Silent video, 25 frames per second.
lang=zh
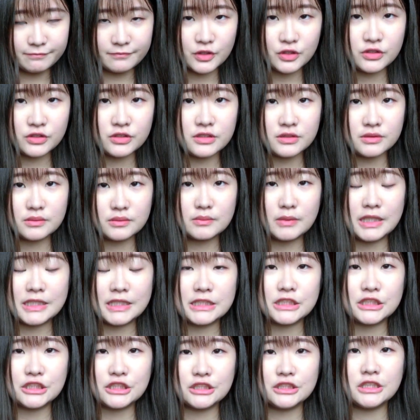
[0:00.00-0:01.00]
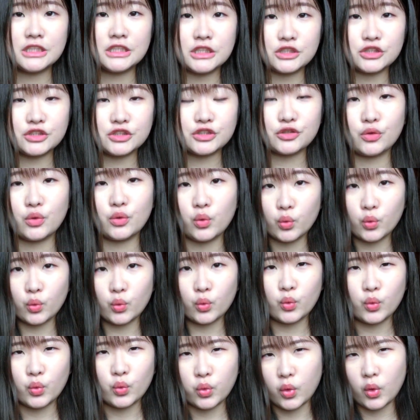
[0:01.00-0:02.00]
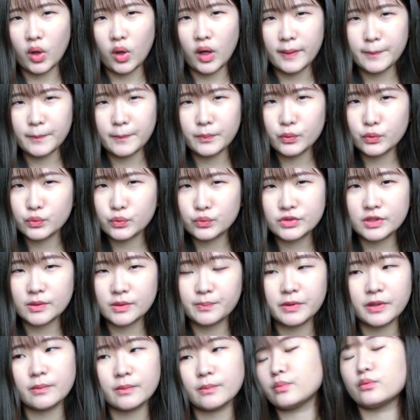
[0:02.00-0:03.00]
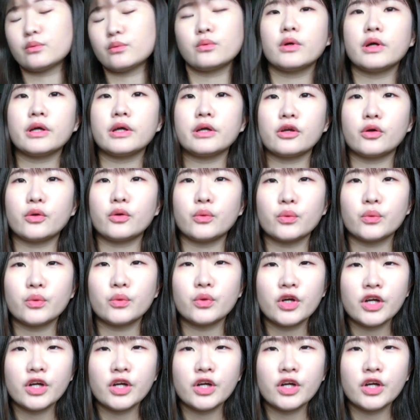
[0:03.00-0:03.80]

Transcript: 就是蛮直立，就是髋部这边不会有